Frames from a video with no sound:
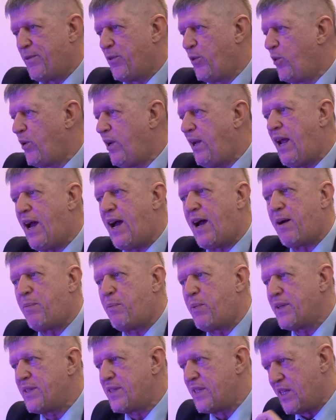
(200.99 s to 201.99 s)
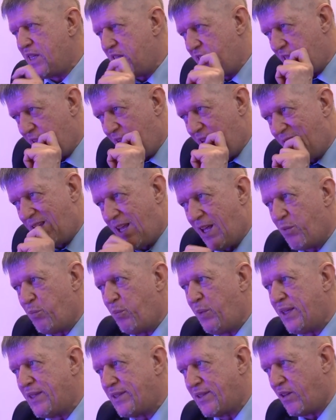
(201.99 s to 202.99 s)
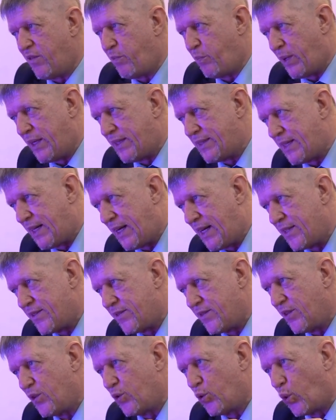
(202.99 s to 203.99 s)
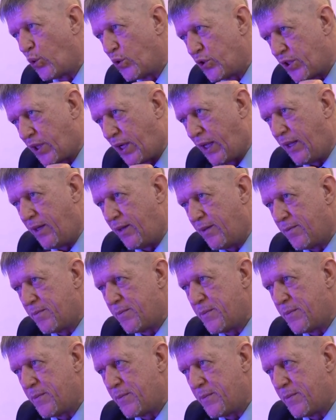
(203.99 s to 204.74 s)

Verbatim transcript: Но для обозначения места в пространстве точкой,